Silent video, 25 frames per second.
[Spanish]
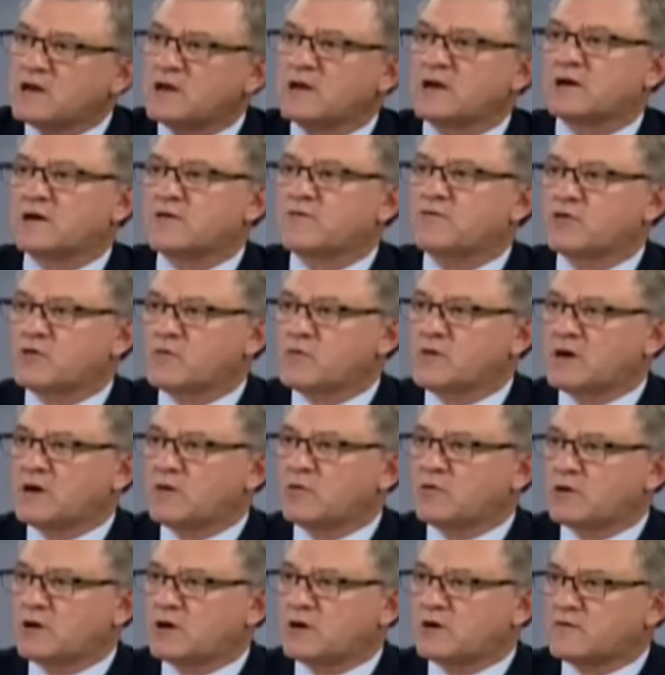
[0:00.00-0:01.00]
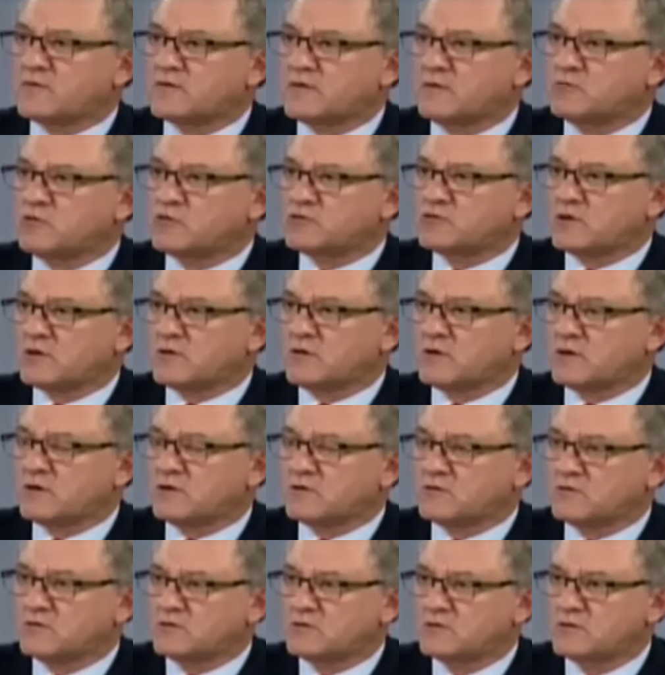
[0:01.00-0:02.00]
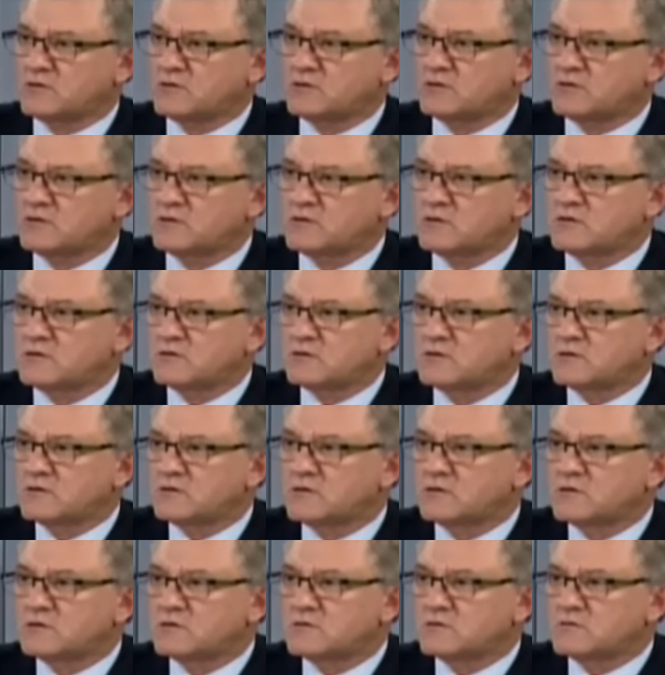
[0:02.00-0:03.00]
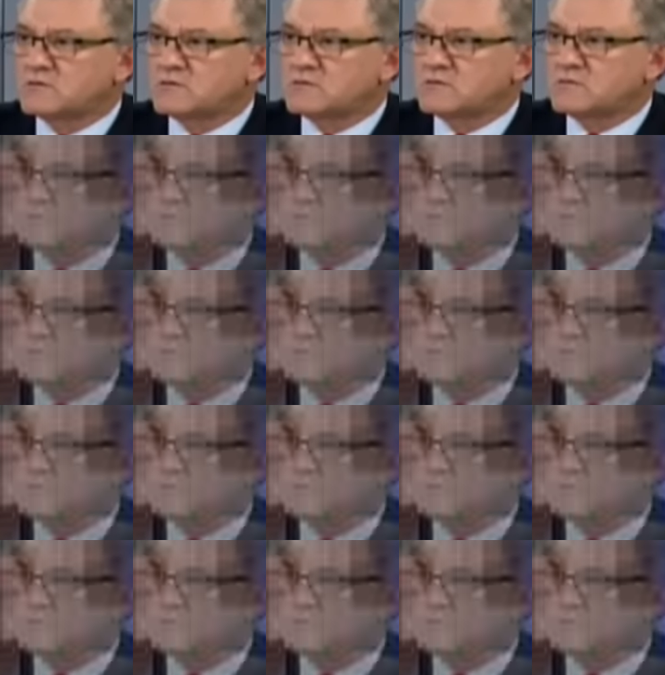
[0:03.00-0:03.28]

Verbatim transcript: de la reforma laboral que estamos trabajando. Esa remuneración integral tiene todos